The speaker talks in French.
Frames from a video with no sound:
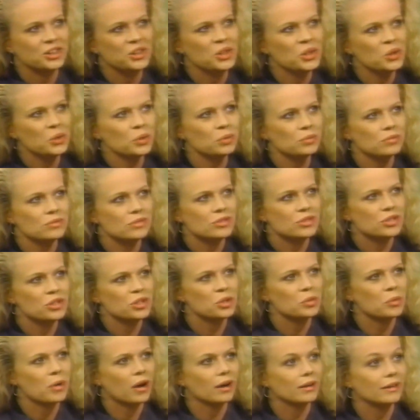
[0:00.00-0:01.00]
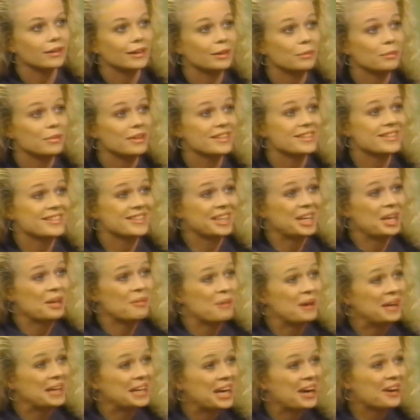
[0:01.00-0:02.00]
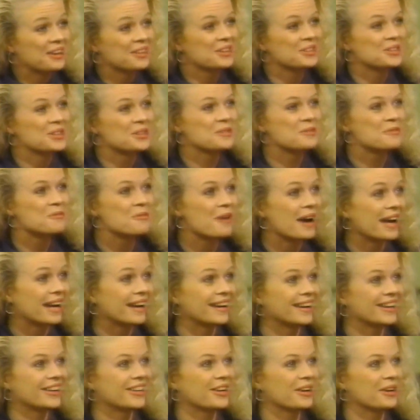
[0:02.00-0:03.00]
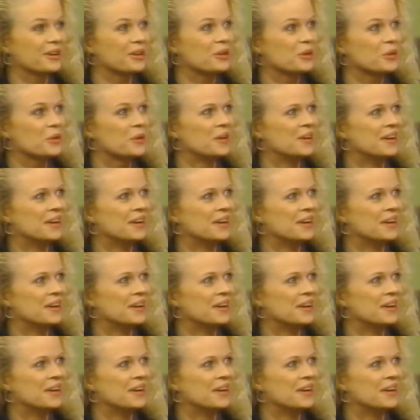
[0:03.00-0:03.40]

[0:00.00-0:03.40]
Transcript: vous n'avez pas l'intention de renoncer à votre mariage, j'espère.